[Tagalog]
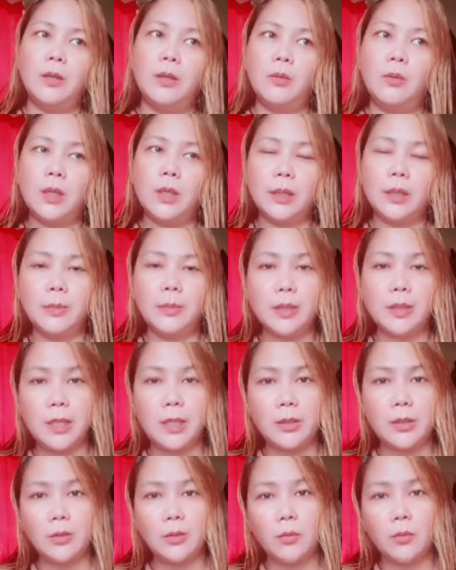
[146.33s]
huwag naman
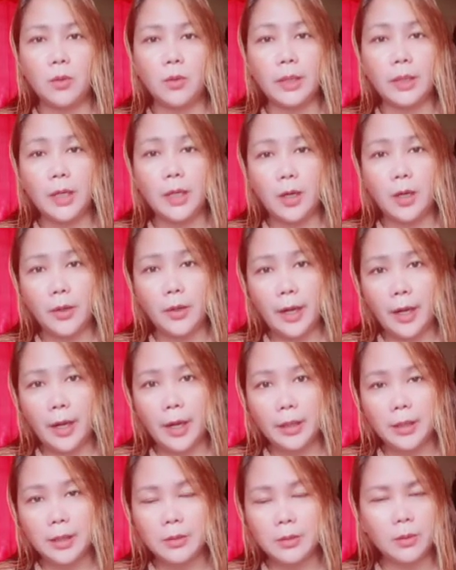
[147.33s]
masyadong 1 hour
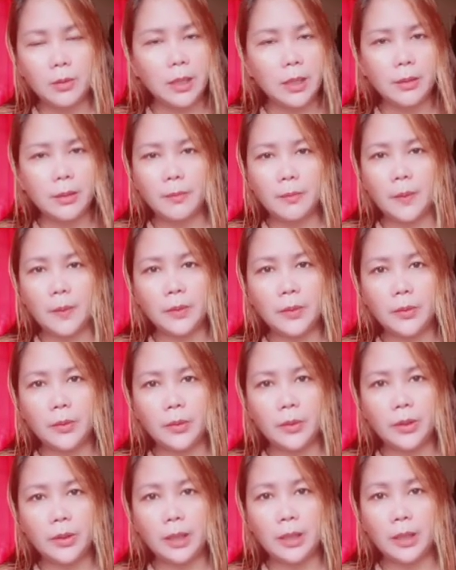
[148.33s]
ha kasi wala namang
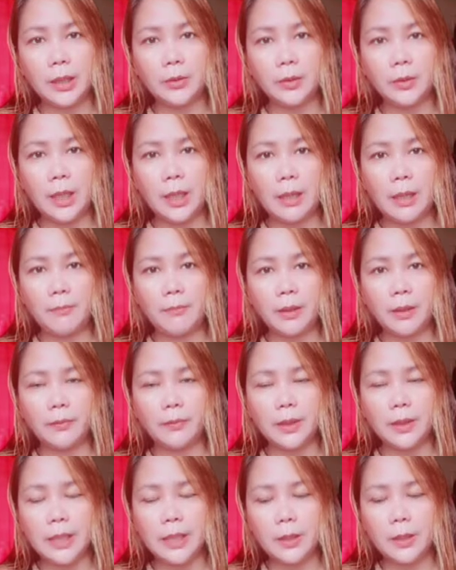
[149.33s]
manonood na ganun kahabang
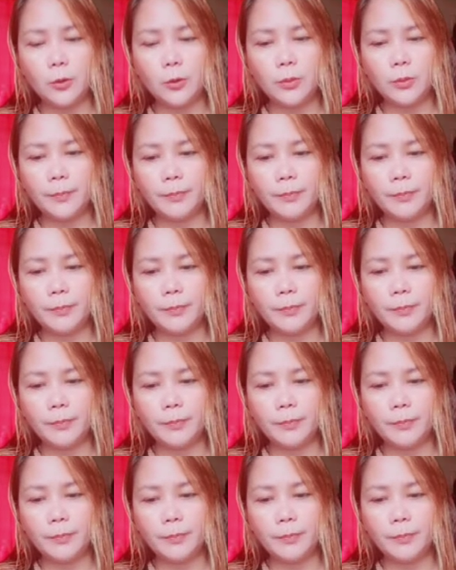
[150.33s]
video.